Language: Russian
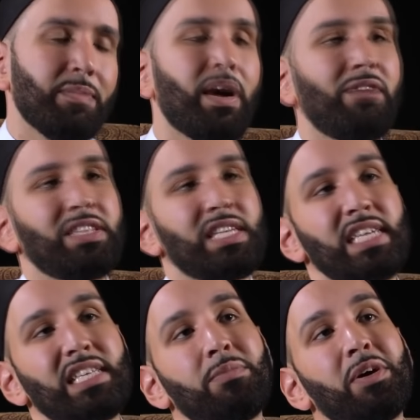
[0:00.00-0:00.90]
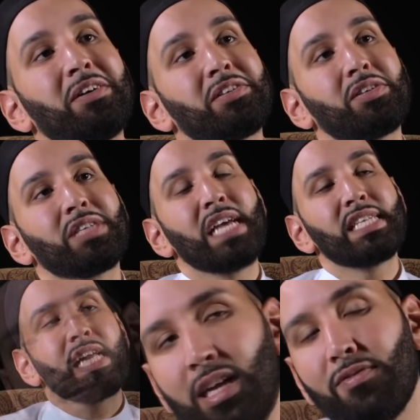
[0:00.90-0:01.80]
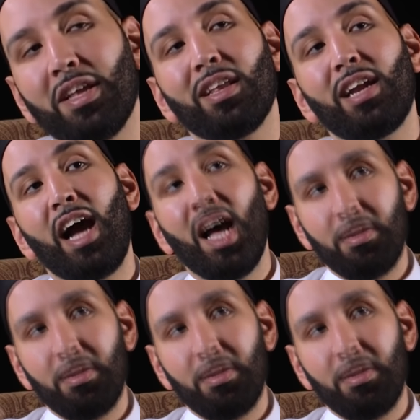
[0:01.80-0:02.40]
Также пророк, мир ему и благословение, сказал,